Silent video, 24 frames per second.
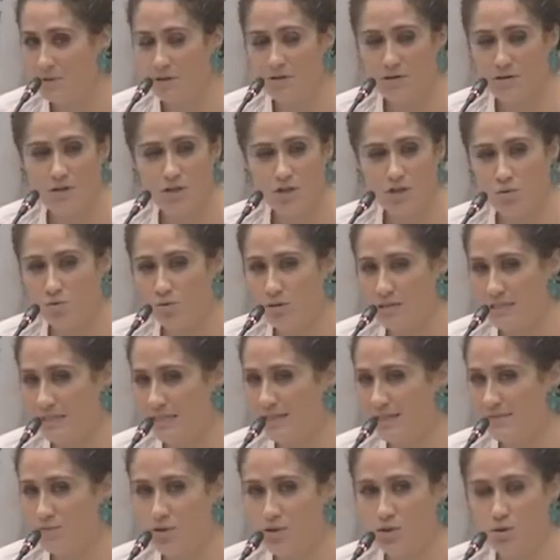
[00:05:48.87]
pero no les
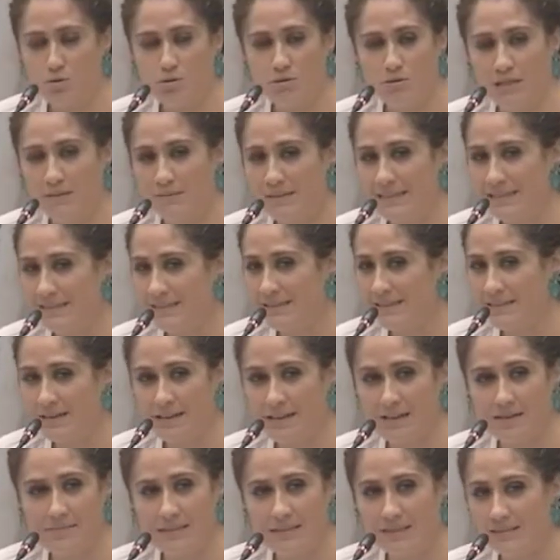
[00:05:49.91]
cuesta absolutamente
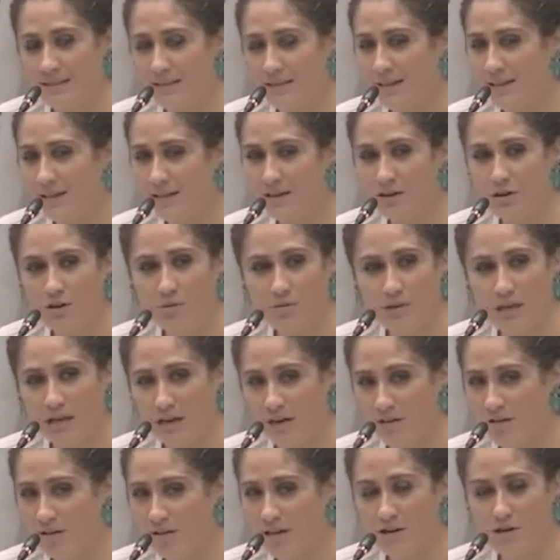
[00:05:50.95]
nada mantener en el
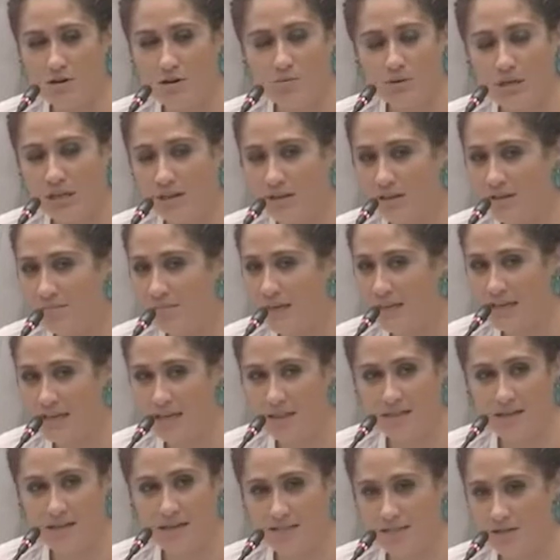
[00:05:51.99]
gobierno de la Comunidad de
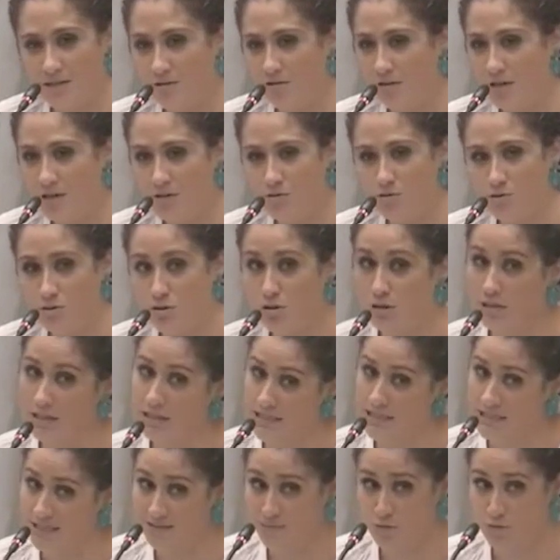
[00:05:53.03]
Madrid a la señora Ayuso, que
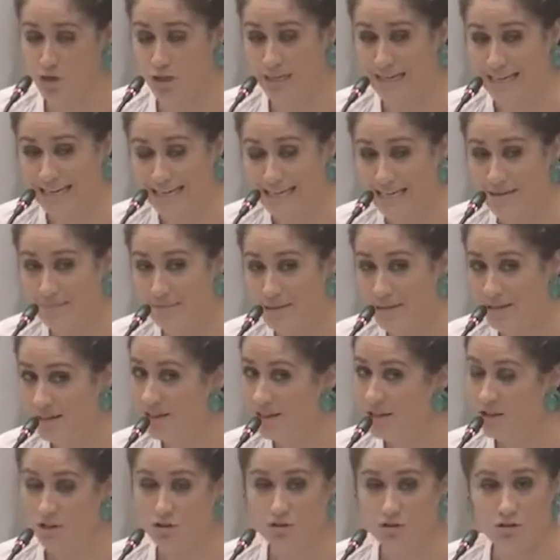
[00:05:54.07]
ya sabemos que el
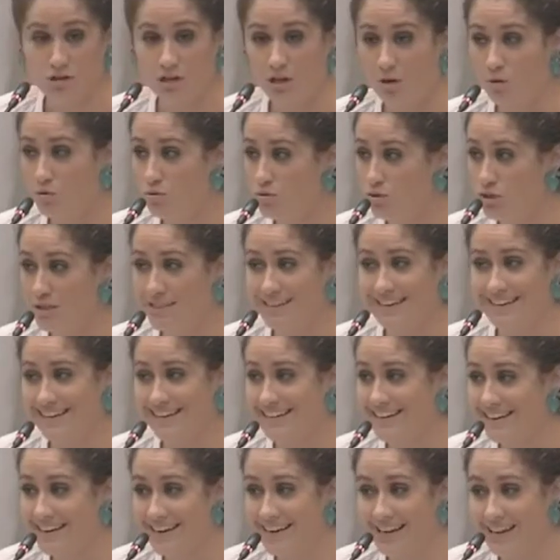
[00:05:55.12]
IBI no le gusta
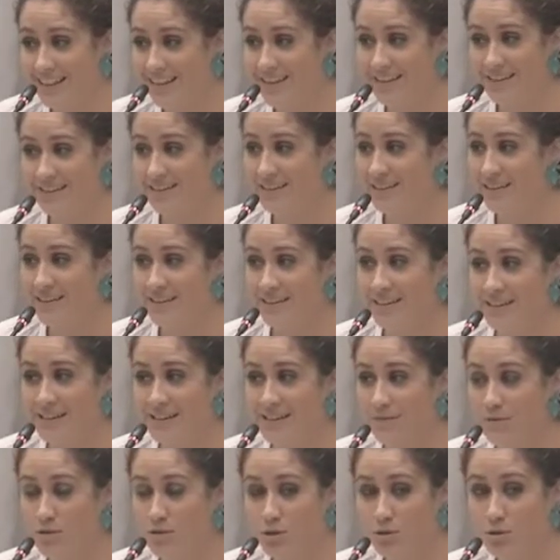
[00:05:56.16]
nada
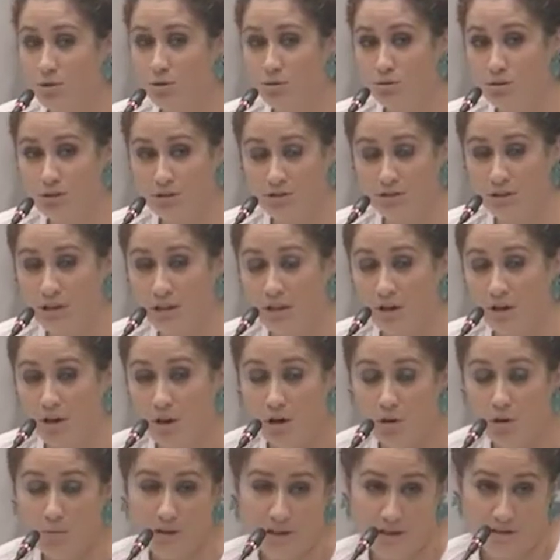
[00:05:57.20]
en absoluto?
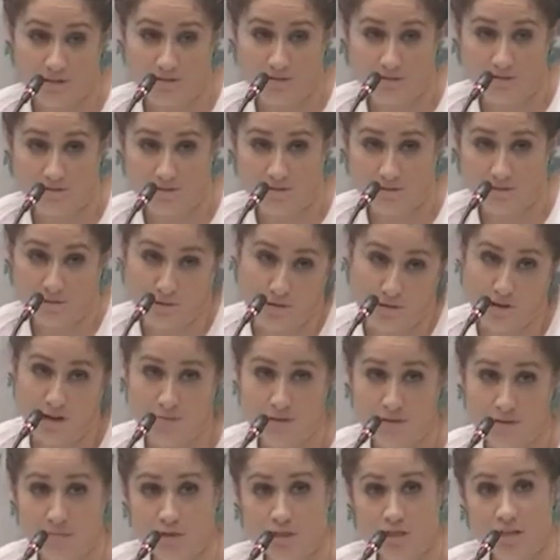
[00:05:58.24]
O bueno, no
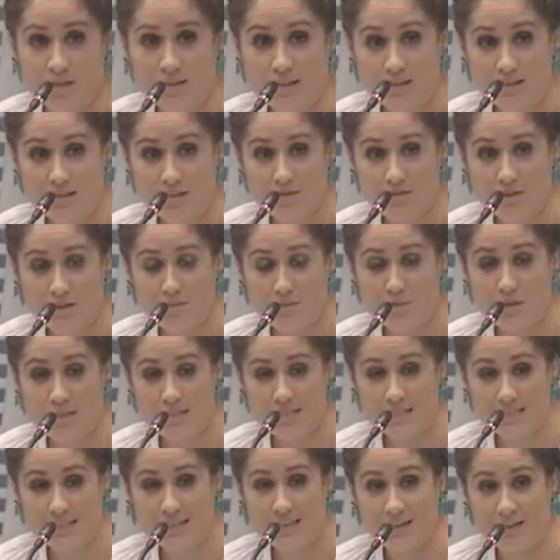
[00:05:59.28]
hablemos ya de la señora
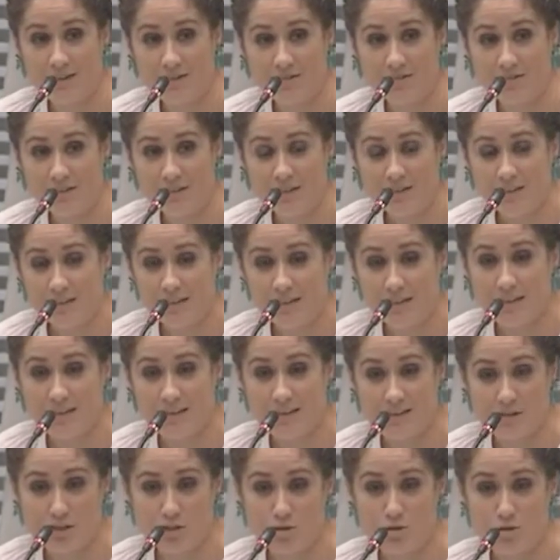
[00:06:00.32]
Monasterio
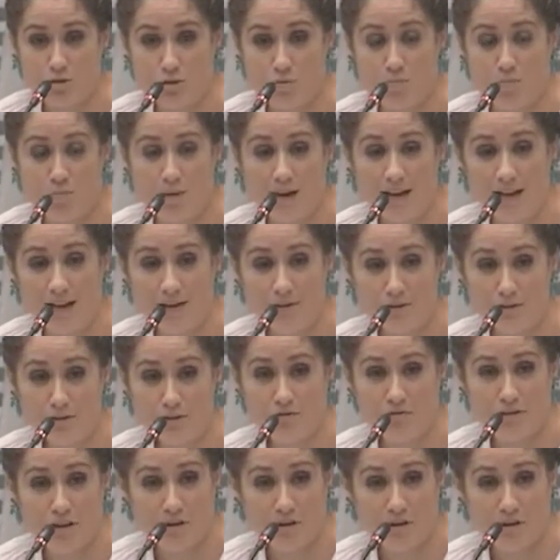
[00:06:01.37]
y de sus planos